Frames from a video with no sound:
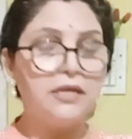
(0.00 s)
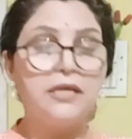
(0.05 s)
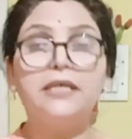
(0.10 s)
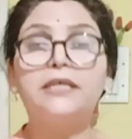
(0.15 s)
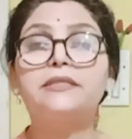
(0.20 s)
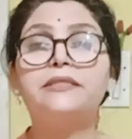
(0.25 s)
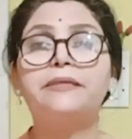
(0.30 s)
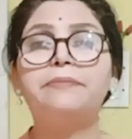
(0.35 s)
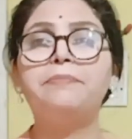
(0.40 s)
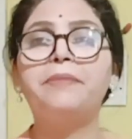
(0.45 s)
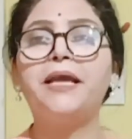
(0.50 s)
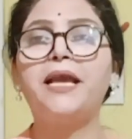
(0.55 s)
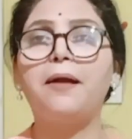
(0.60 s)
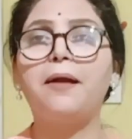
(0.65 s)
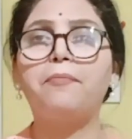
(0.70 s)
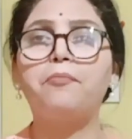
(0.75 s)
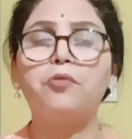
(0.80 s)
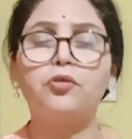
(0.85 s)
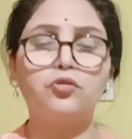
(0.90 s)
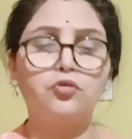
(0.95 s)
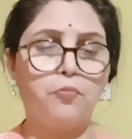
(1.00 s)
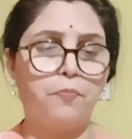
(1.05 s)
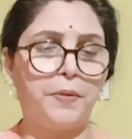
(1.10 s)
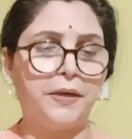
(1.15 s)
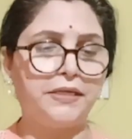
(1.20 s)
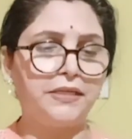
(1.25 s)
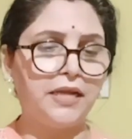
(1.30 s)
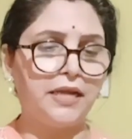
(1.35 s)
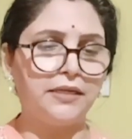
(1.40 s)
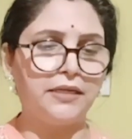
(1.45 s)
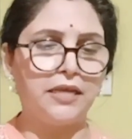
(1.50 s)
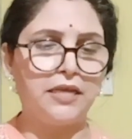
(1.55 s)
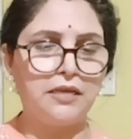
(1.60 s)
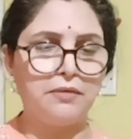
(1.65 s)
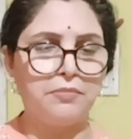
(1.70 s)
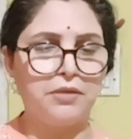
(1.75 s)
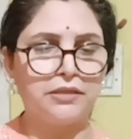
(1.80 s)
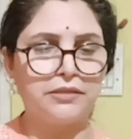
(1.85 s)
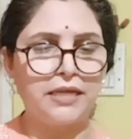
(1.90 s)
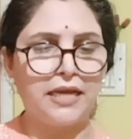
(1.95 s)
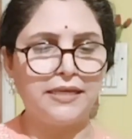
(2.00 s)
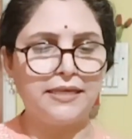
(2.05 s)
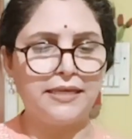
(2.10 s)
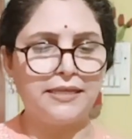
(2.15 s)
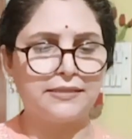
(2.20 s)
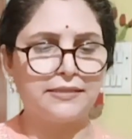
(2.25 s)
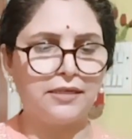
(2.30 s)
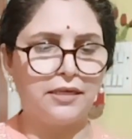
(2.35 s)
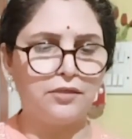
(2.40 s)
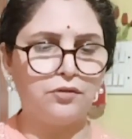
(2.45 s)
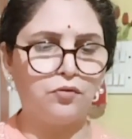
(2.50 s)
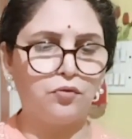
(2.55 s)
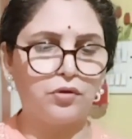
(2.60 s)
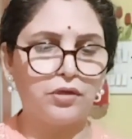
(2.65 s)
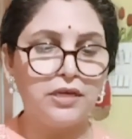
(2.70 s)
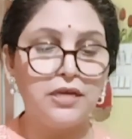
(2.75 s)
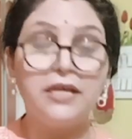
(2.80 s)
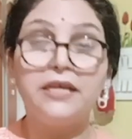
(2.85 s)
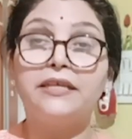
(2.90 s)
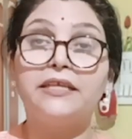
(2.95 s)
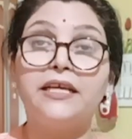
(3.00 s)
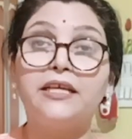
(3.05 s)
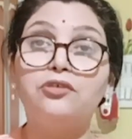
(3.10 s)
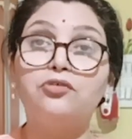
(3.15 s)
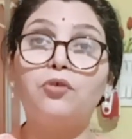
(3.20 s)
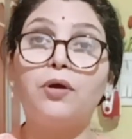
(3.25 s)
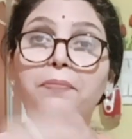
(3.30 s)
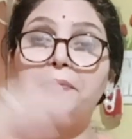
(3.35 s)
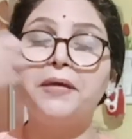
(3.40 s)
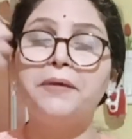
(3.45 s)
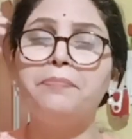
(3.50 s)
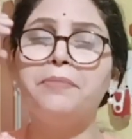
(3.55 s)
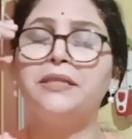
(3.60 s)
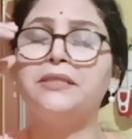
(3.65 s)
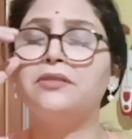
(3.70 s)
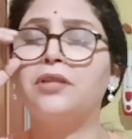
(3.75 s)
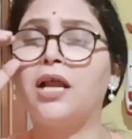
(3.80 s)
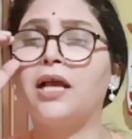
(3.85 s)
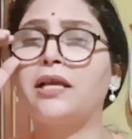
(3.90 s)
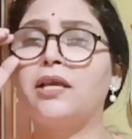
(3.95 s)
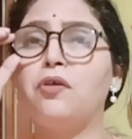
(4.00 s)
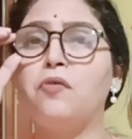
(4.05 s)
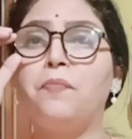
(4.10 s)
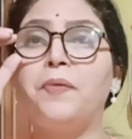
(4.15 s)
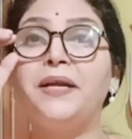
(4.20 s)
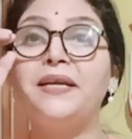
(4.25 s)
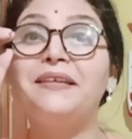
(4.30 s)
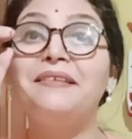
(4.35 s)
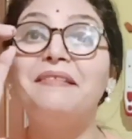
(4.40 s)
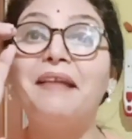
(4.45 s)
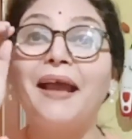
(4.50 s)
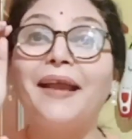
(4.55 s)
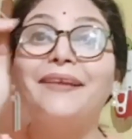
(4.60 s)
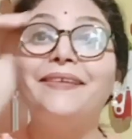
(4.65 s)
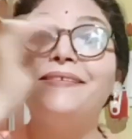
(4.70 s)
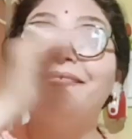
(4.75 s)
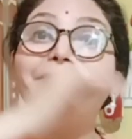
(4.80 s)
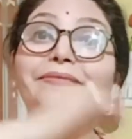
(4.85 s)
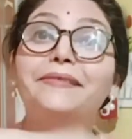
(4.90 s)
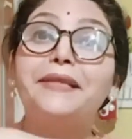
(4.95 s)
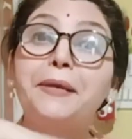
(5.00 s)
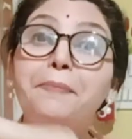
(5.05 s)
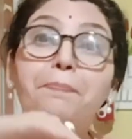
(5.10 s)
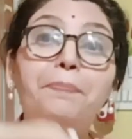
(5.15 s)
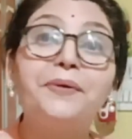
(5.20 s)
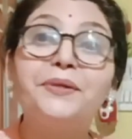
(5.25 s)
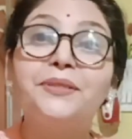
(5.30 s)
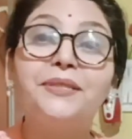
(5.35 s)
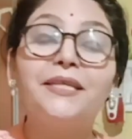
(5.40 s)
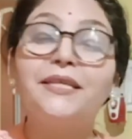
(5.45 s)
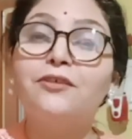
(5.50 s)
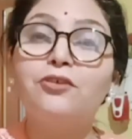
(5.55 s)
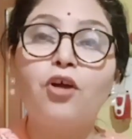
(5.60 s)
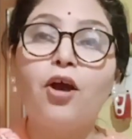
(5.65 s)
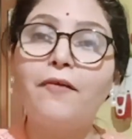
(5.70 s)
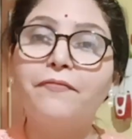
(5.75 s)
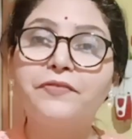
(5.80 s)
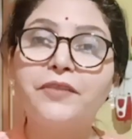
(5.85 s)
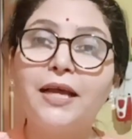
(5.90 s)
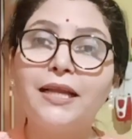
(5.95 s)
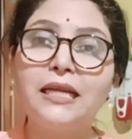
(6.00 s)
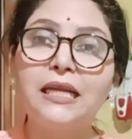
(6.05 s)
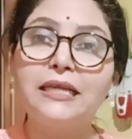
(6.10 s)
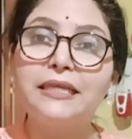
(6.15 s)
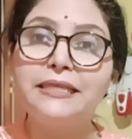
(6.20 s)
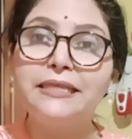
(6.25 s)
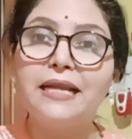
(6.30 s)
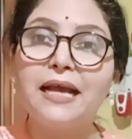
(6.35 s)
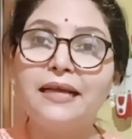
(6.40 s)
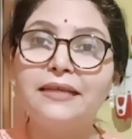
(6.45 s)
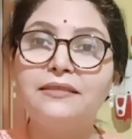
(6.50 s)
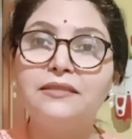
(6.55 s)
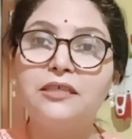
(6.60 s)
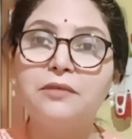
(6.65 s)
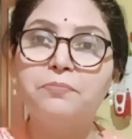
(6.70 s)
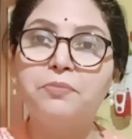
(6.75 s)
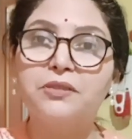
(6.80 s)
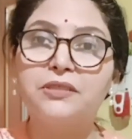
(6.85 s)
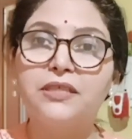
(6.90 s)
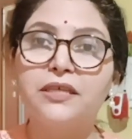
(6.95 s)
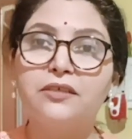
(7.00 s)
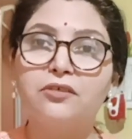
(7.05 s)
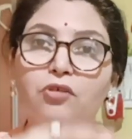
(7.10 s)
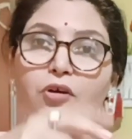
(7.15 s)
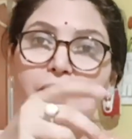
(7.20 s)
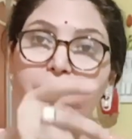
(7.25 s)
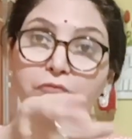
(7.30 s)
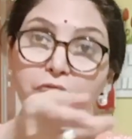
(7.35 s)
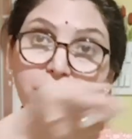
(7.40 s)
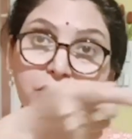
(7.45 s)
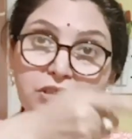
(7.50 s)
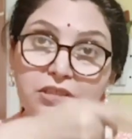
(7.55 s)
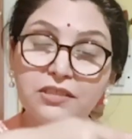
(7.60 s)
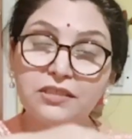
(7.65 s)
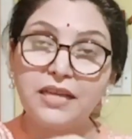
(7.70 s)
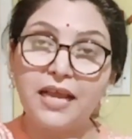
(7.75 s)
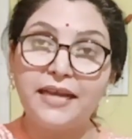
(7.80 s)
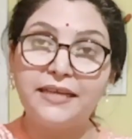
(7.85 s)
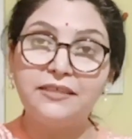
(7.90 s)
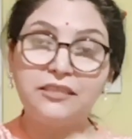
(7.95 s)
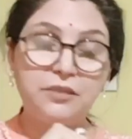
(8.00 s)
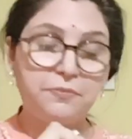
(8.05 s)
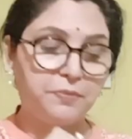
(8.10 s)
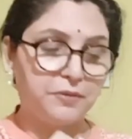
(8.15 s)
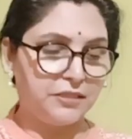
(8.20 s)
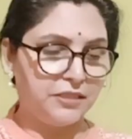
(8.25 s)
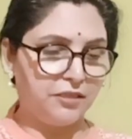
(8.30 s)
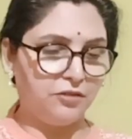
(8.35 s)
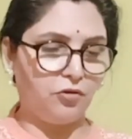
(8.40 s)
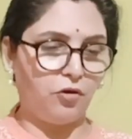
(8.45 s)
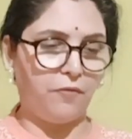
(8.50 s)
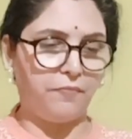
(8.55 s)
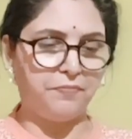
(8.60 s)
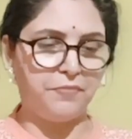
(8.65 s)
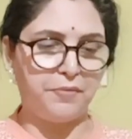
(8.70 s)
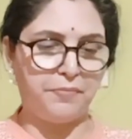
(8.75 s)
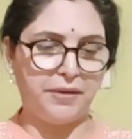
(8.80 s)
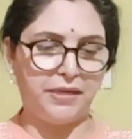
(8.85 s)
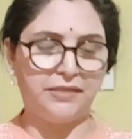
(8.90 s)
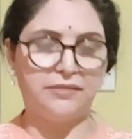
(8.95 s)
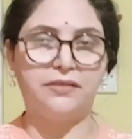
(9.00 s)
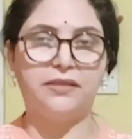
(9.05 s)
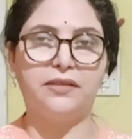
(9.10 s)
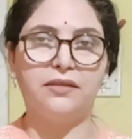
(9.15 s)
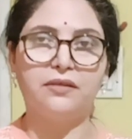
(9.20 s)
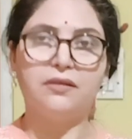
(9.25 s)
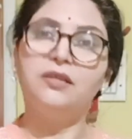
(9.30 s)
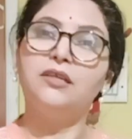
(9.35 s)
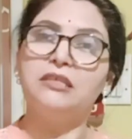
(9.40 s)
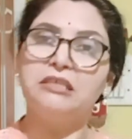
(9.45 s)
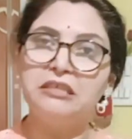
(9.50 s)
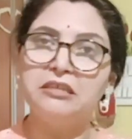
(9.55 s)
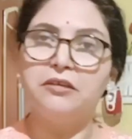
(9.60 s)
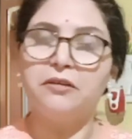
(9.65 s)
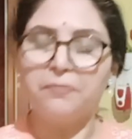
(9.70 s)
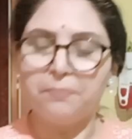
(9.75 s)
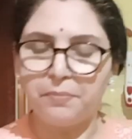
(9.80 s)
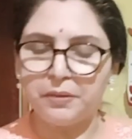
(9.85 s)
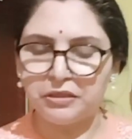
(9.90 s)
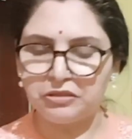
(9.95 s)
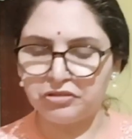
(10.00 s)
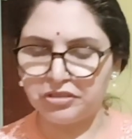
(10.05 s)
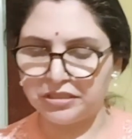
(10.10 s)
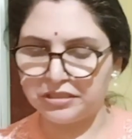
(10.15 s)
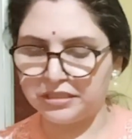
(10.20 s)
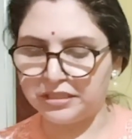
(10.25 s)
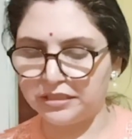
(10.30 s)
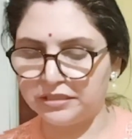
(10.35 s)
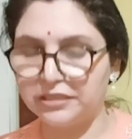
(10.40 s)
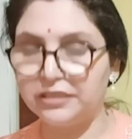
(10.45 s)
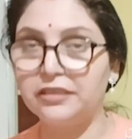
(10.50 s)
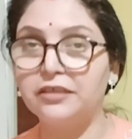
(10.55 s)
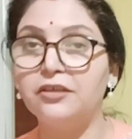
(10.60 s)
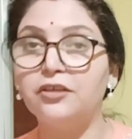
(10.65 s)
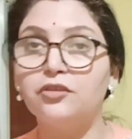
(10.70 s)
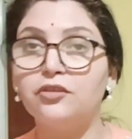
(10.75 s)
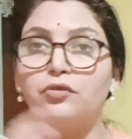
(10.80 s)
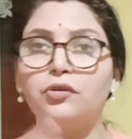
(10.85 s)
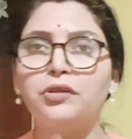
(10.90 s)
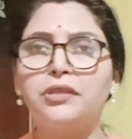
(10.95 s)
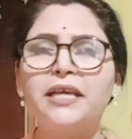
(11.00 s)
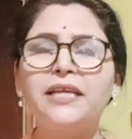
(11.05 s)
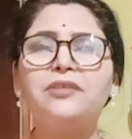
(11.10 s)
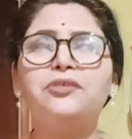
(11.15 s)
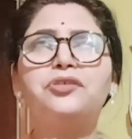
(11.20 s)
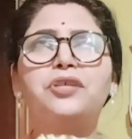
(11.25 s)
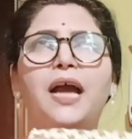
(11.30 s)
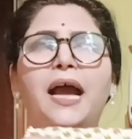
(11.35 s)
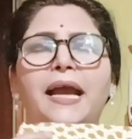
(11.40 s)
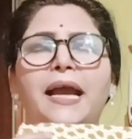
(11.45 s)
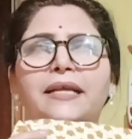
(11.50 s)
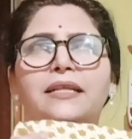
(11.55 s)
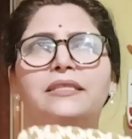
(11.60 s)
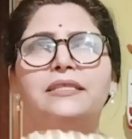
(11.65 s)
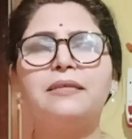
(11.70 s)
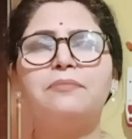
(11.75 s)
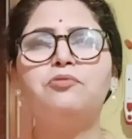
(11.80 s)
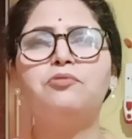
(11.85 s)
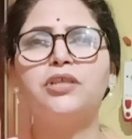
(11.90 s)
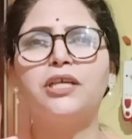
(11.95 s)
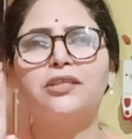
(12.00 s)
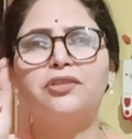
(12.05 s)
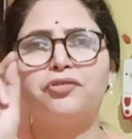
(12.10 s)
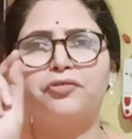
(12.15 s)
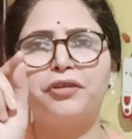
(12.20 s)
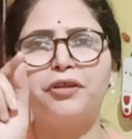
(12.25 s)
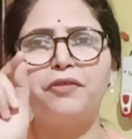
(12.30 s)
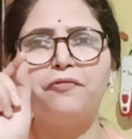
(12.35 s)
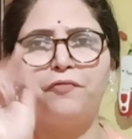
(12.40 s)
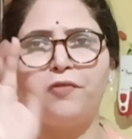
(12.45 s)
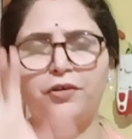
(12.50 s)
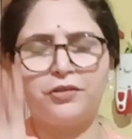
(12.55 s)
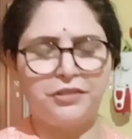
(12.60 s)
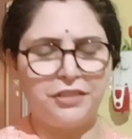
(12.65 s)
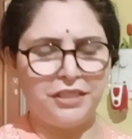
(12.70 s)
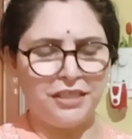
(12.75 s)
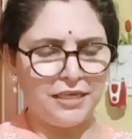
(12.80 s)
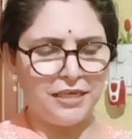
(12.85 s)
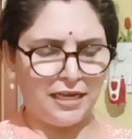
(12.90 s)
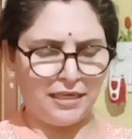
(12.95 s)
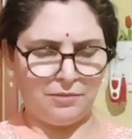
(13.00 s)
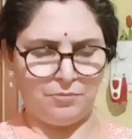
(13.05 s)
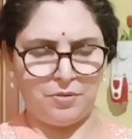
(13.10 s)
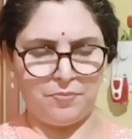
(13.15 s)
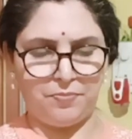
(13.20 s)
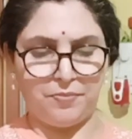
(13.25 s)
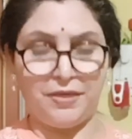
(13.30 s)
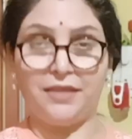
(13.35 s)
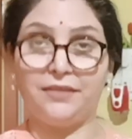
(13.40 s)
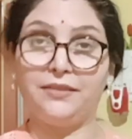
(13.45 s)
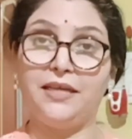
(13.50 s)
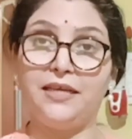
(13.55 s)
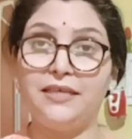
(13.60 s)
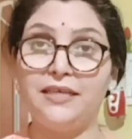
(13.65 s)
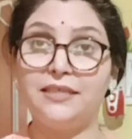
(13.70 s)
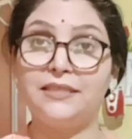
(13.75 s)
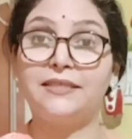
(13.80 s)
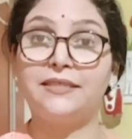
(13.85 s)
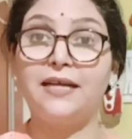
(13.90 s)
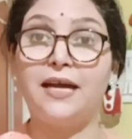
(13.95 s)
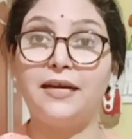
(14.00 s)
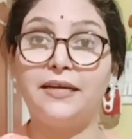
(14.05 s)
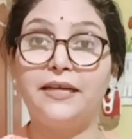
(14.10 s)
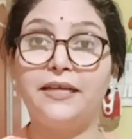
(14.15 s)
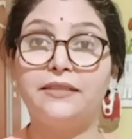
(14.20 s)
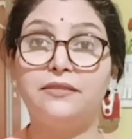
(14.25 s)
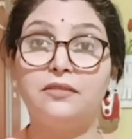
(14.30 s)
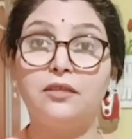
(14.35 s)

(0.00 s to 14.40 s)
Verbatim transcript: इसमें आपको दुपट्टा नहीं मिलता ये अनुक ये जो अभी मिंत्रा के ऊपर 90 परसेंट ऑफ था ना 90 परसेंट ऑफ उस 90 परसेंट ऑफ में मैं इसे परचेज की थी तो ये शायद से मुझे थ्री फोर्टी नाइन में पड़ा था ये साढ़े